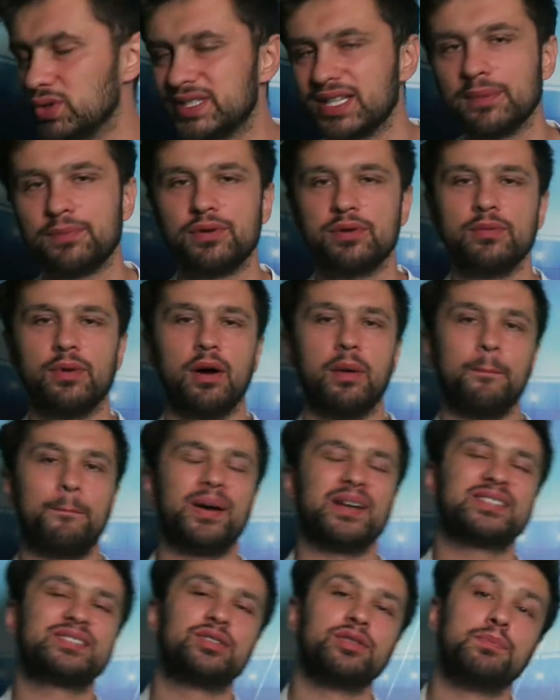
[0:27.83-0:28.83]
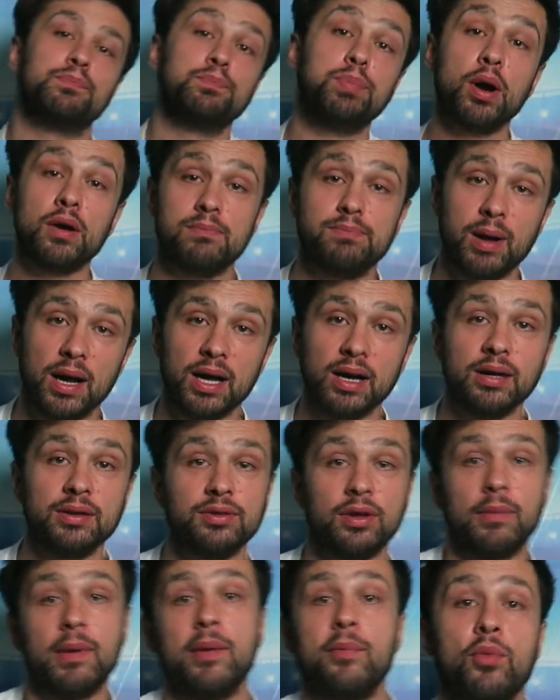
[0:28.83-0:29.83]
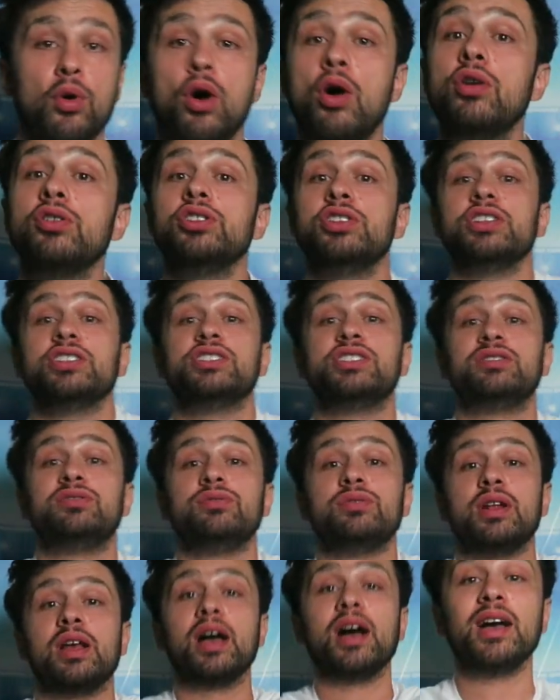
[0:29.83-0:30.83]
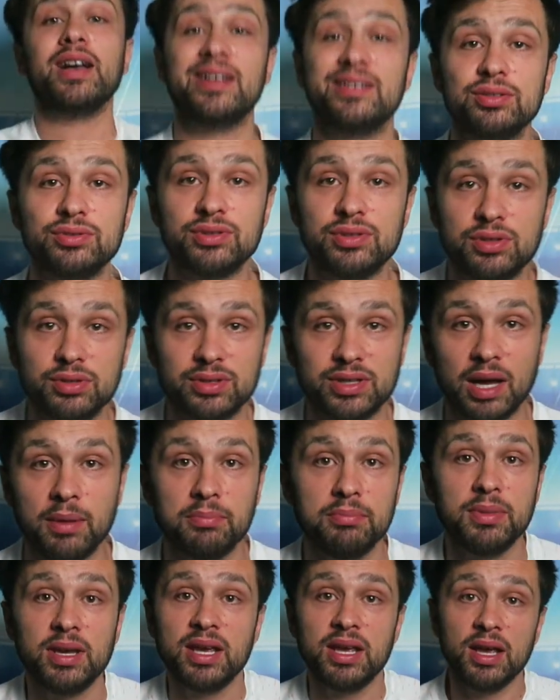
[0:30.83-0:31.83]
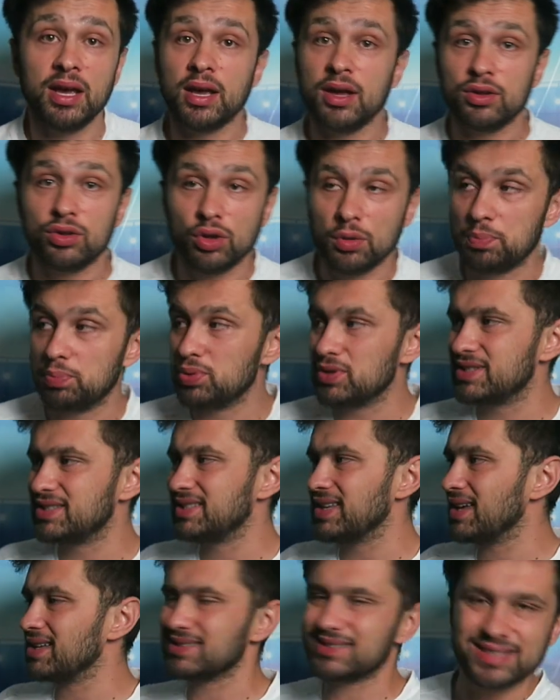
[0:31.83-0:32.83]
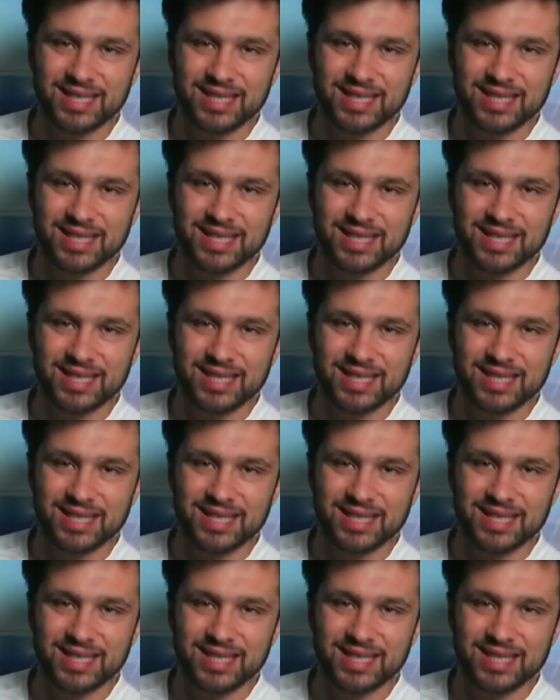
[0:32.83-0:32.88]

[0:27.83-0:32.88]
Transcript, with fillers: Tout simplement parce que Pogba, normalement, il est titulaire indiscutable, mais depuis un